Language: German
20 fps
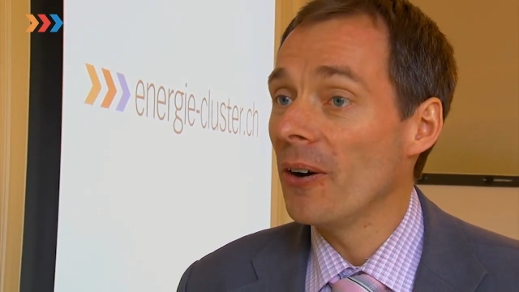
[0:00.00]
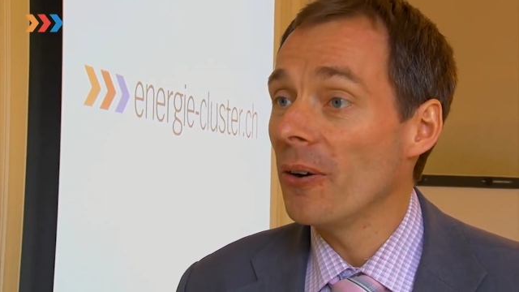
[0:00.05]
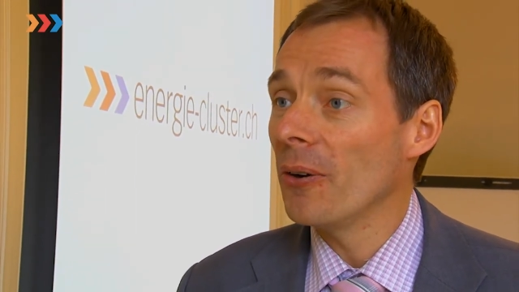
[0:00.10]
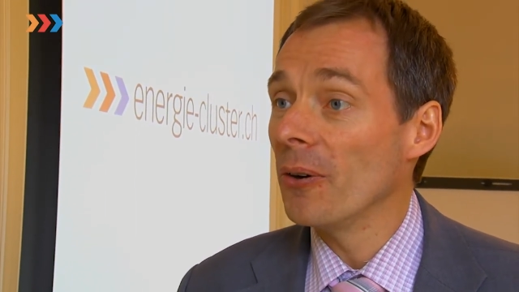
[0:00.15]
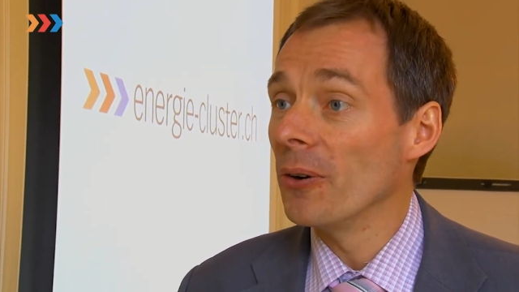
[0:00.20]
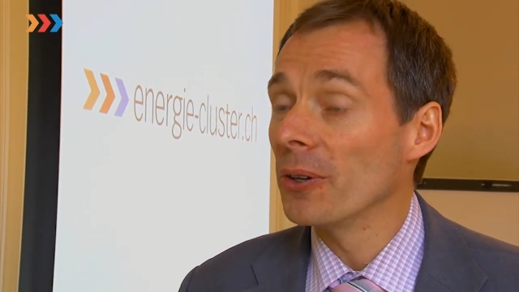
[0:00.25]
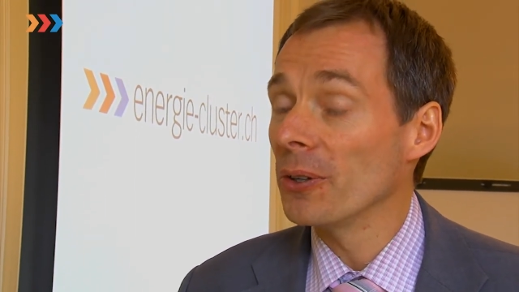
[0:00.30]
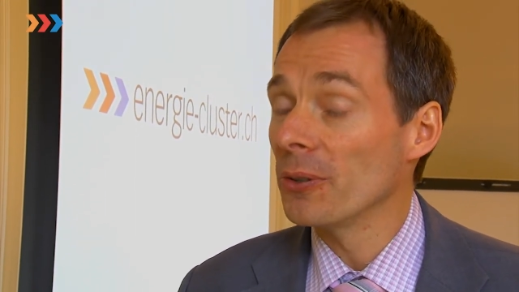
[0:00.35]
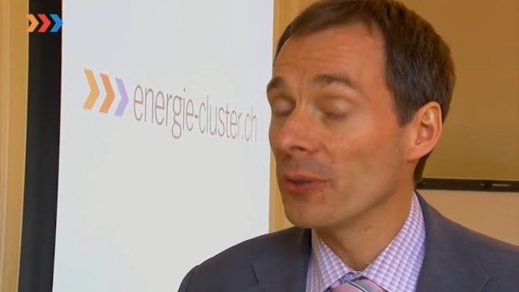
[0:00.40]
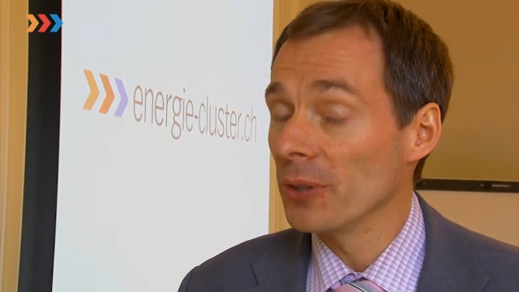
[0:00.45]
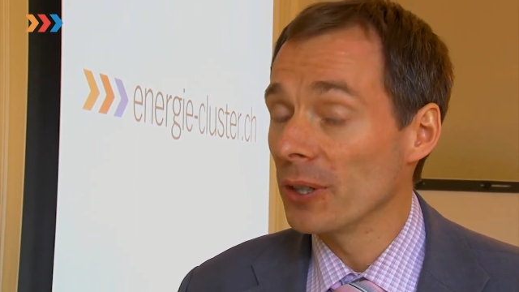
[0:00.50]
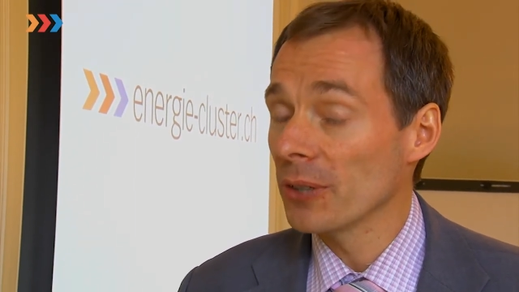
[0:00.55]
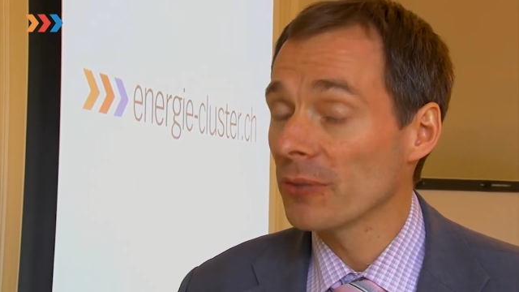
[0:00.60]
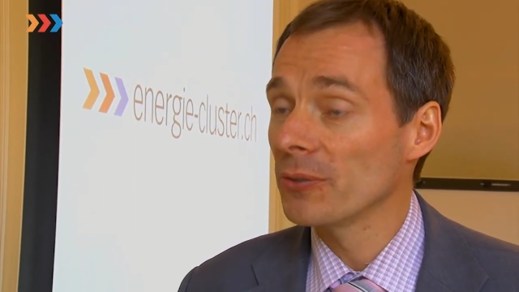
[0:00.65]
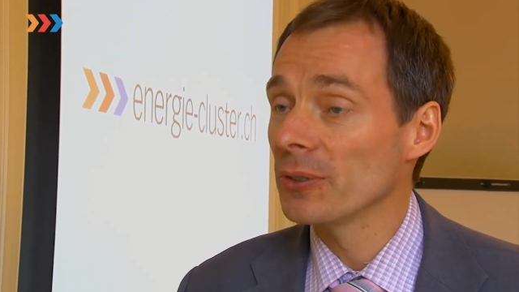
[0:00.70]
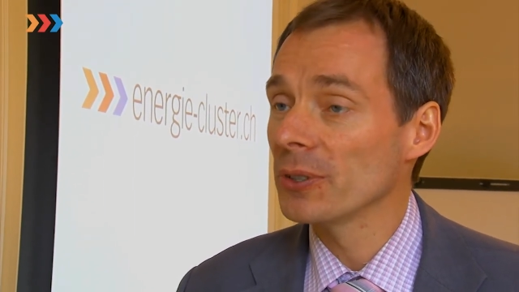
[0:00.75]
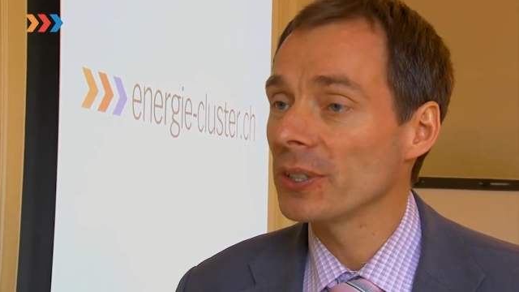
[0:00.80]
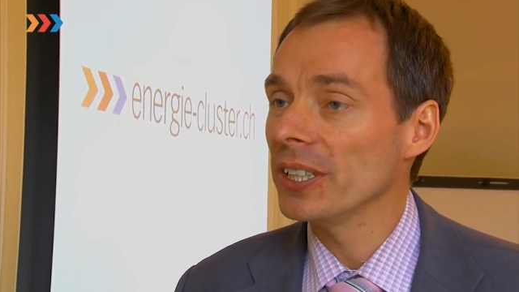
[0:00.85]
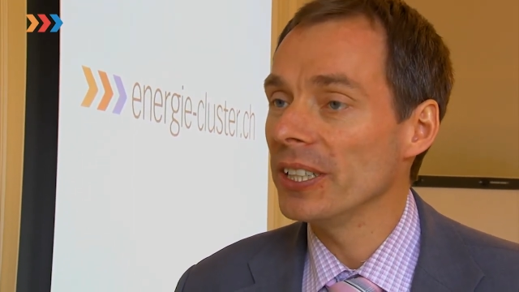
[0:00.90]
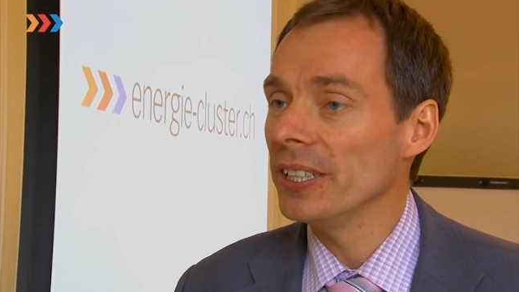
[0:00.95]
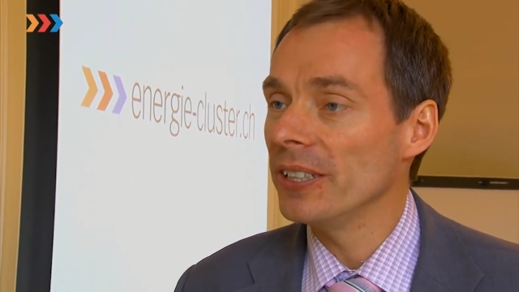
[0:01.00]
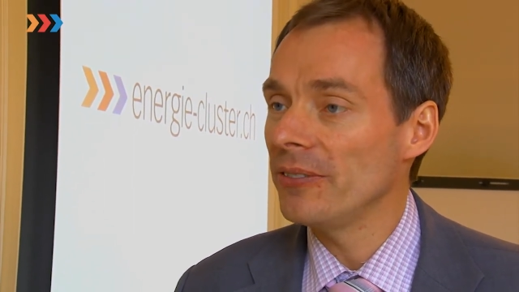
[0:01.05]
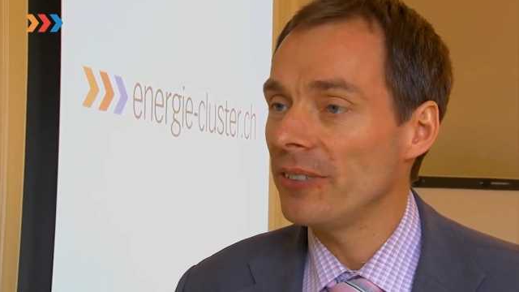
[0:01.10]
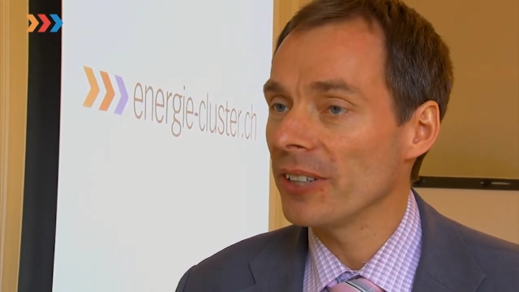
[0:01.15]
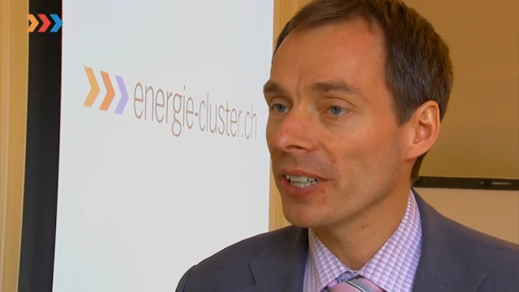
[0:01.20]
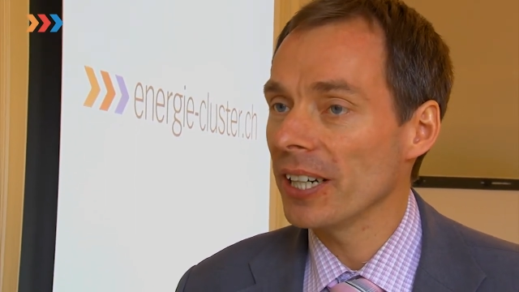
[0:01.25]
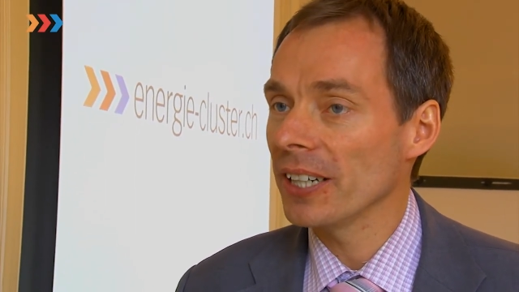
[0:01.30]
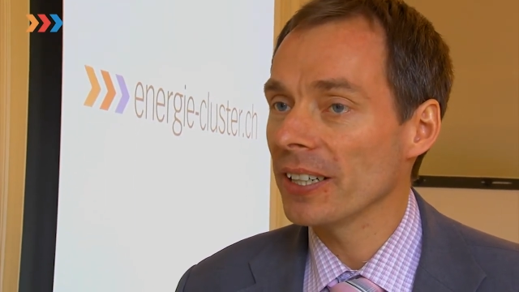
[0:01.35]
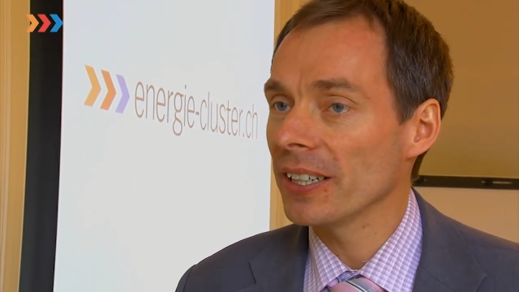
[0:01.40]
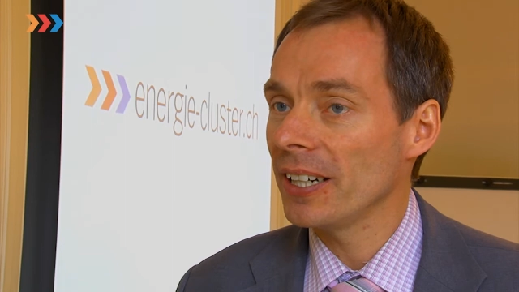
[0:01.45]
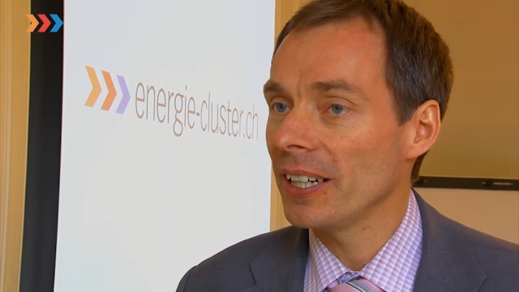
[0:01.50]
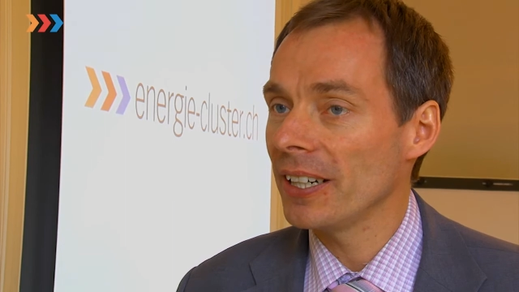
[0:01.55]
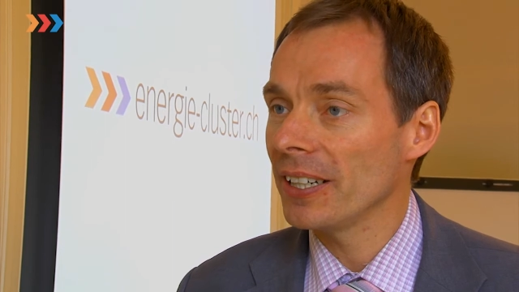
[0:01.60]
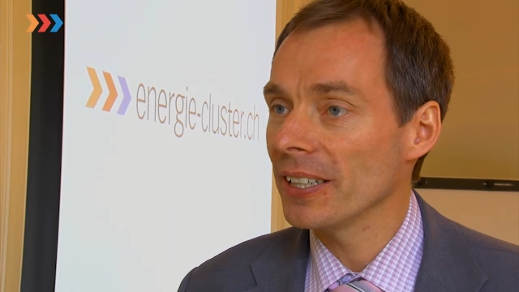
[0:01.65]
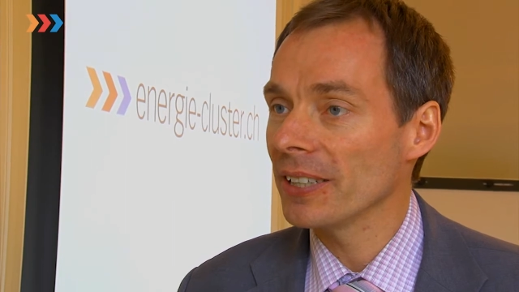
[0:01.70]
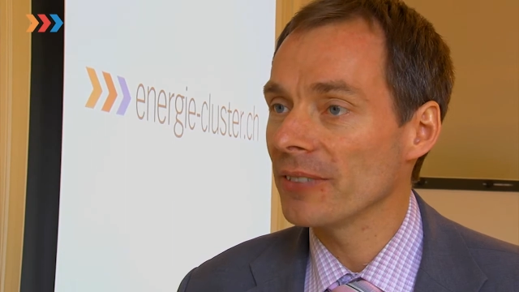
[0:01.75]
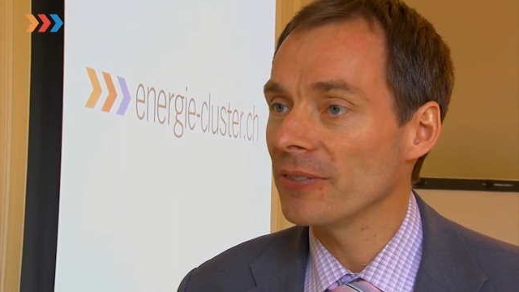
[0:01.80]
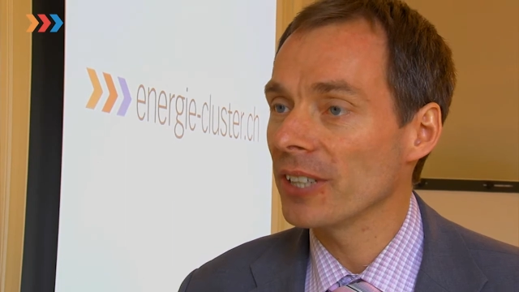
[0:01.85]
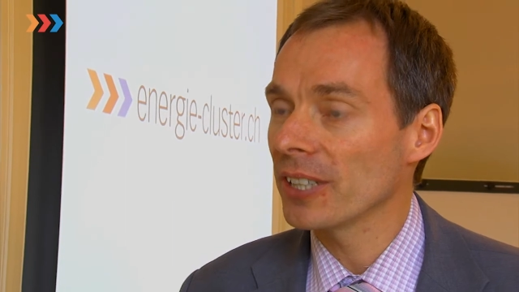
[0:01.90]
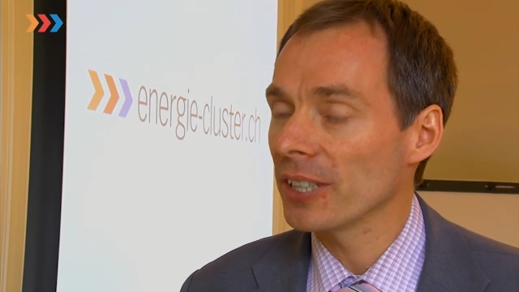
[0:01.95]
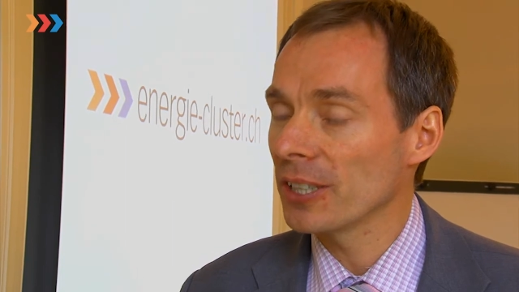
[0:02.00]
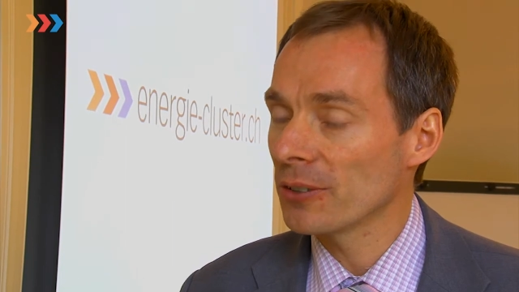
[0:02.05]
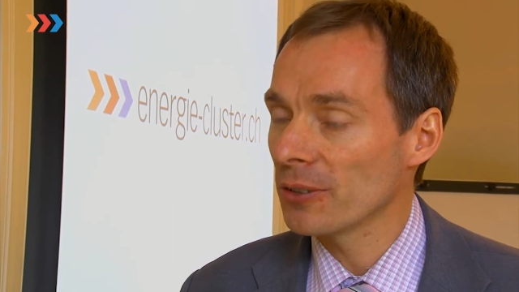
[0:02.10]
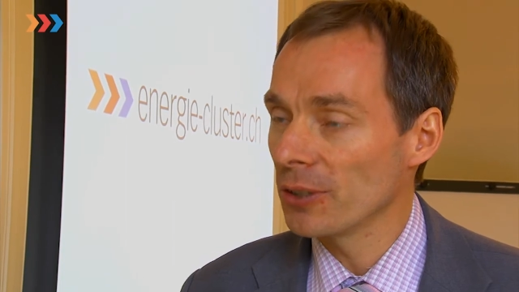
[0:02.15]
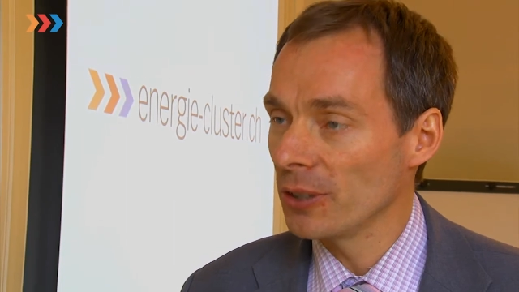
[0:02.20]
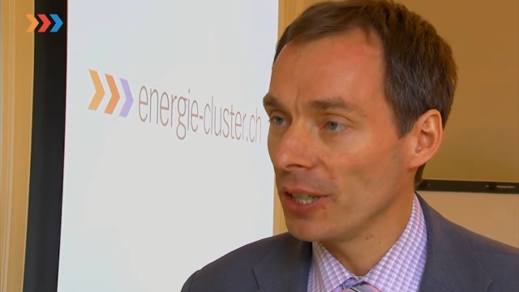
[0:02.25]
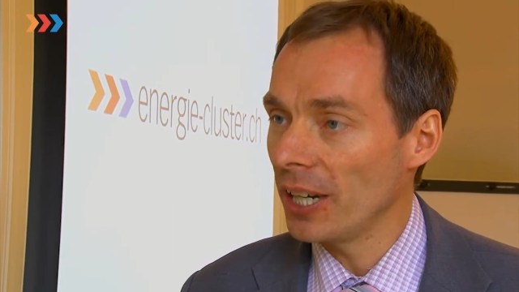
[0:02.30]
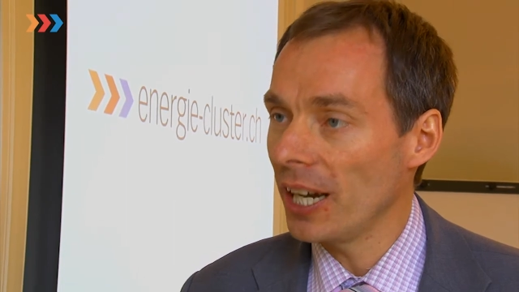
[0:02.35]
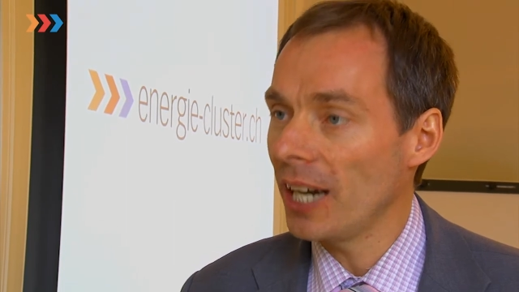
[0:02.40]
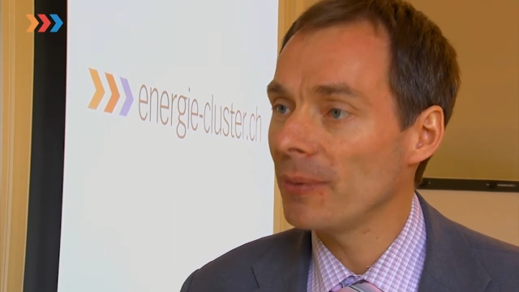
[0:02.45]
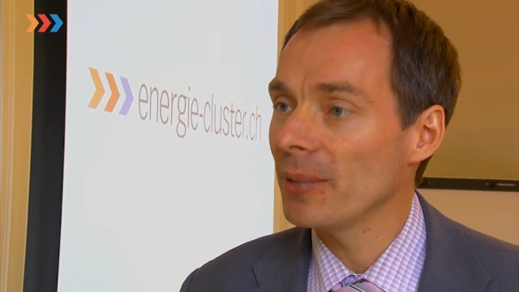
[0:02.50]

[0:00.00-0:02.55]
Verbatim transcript: Und dort wurde in der Vergangenheit wirklich tolle